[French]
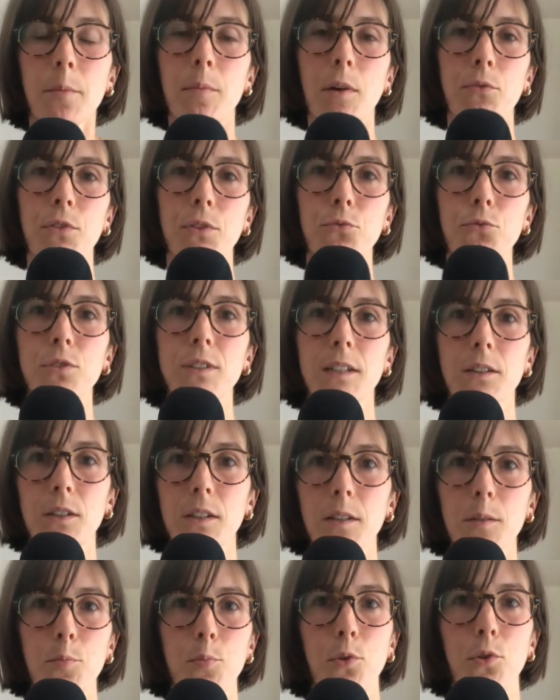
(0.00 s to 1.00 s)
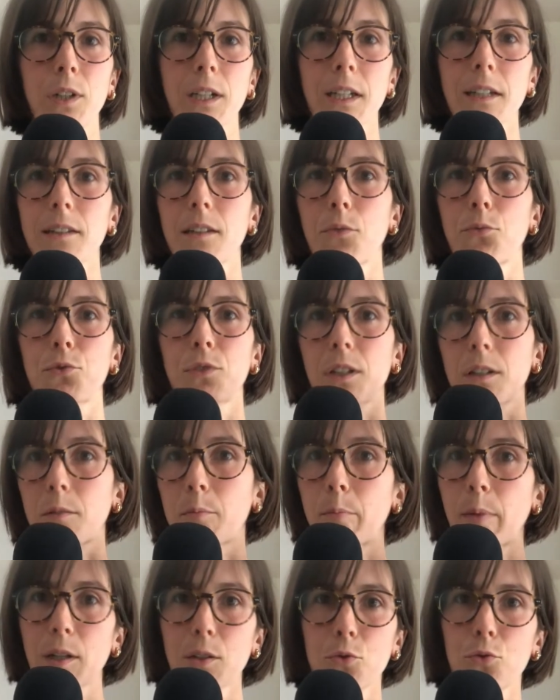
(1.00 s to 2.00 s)
mais en fait vous êtes hypocrite et vous n'êtes
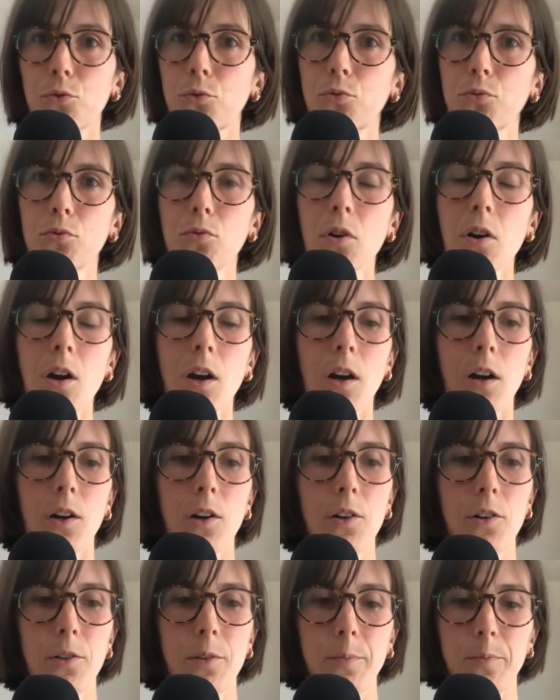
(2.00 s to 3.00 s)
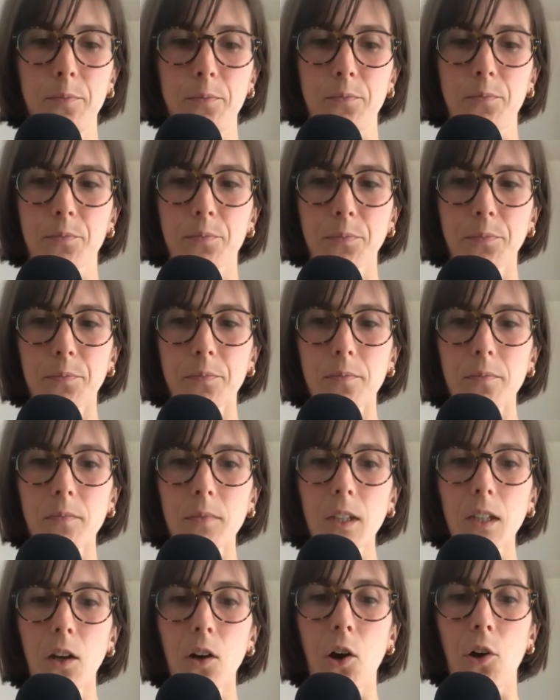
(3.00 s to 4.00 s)
pas du tout euh,
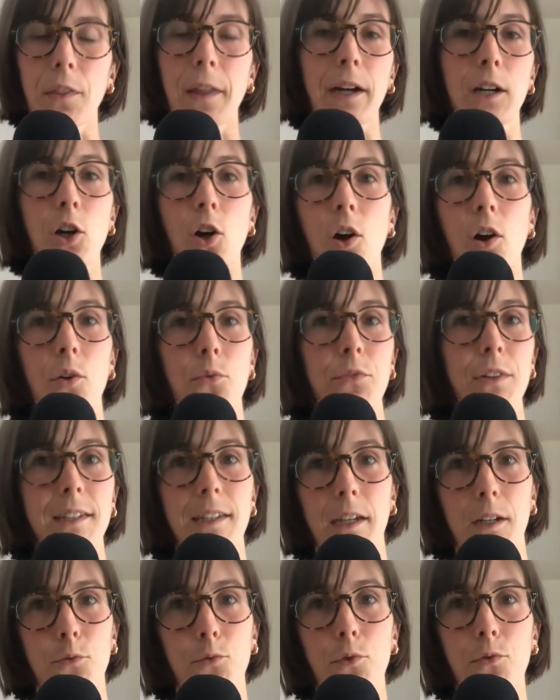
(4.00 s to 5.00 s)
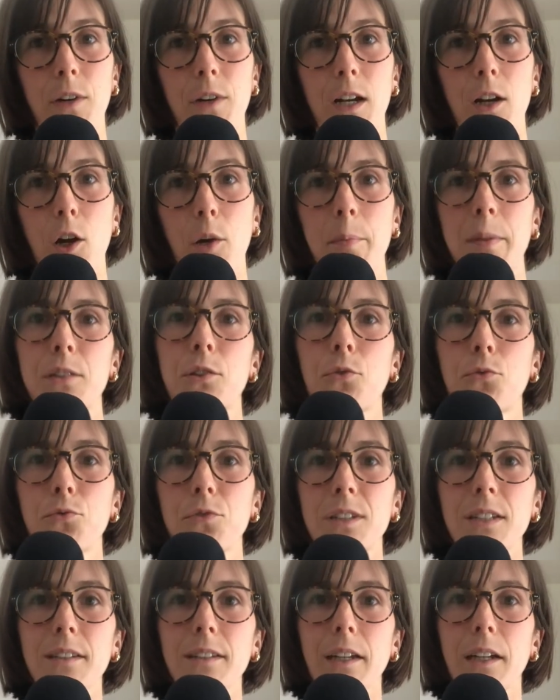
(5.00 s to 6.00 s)
en accord en fait avec vos valeurs parce que vous
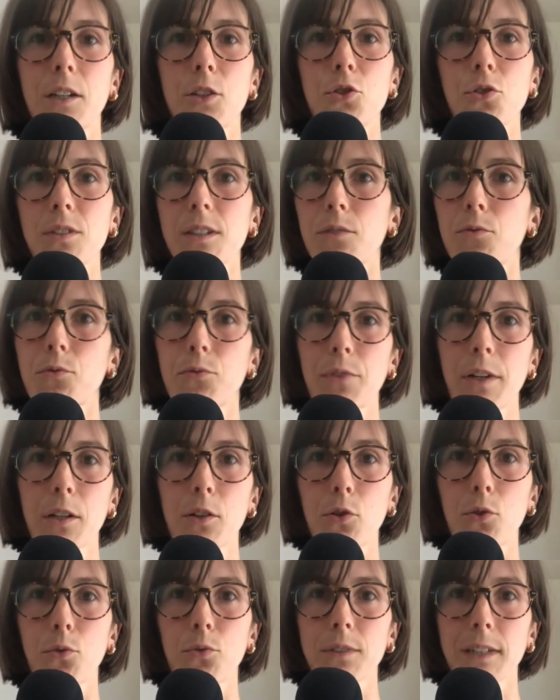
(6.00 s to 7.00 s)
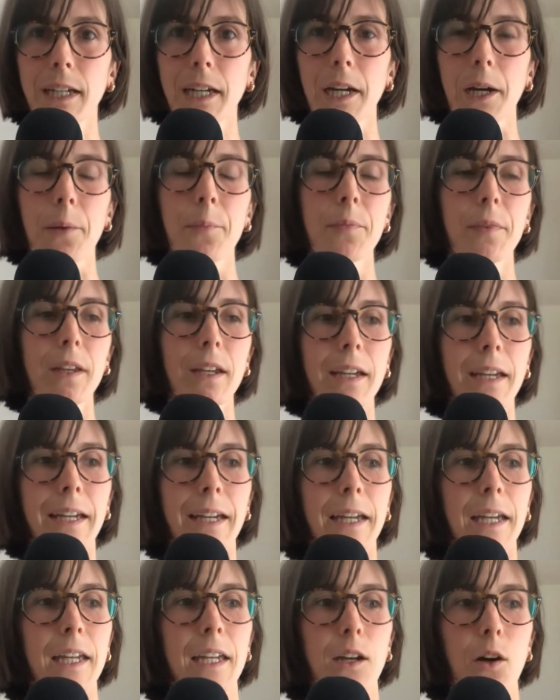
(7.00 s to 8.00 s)
dites quelque chose et vous faites le contraire.
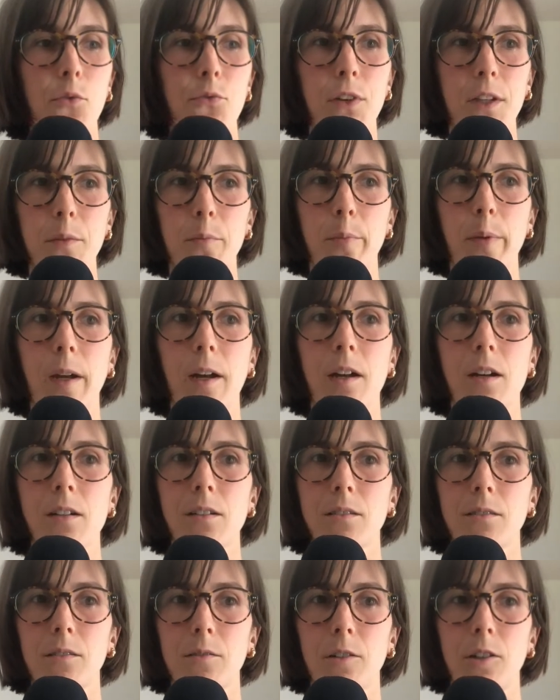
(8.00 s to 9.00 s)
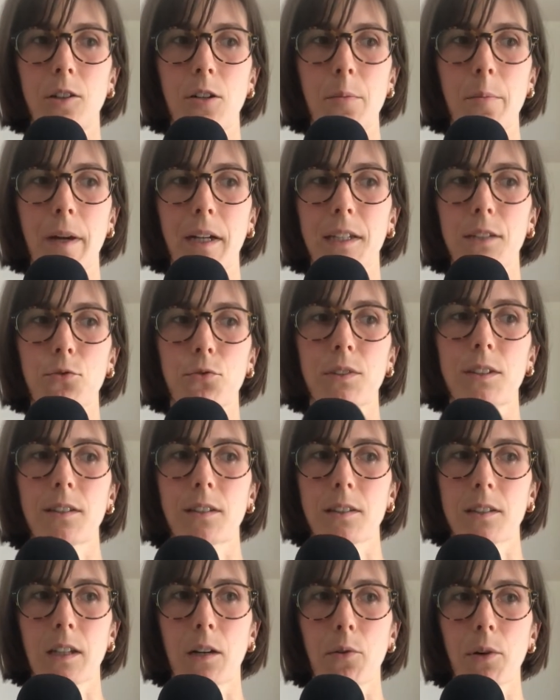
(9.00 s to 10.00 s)
Et en fait, ben, euh, Marie
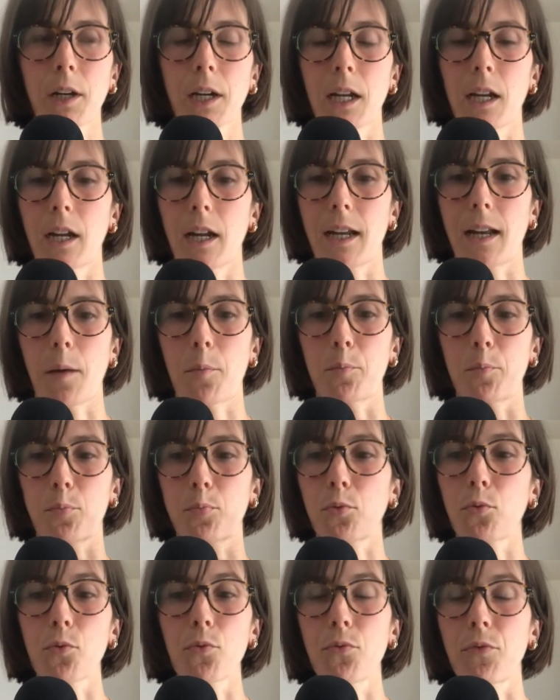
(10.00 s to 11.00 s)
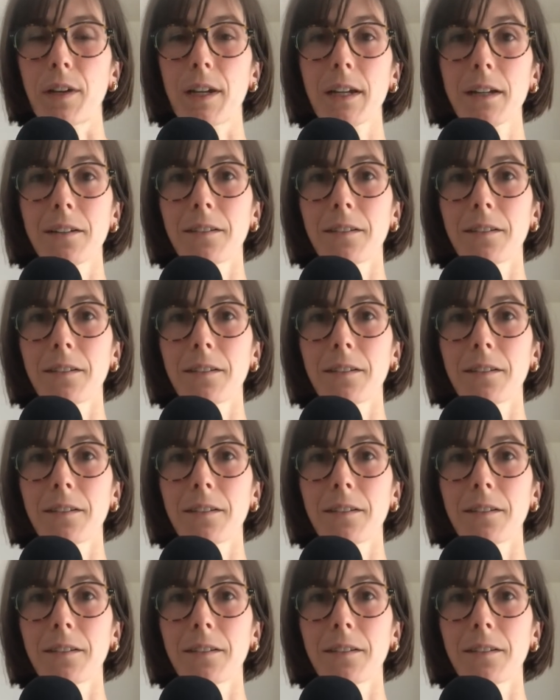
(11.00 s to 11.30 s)
Sweetensauer, elle, elle a prouvé,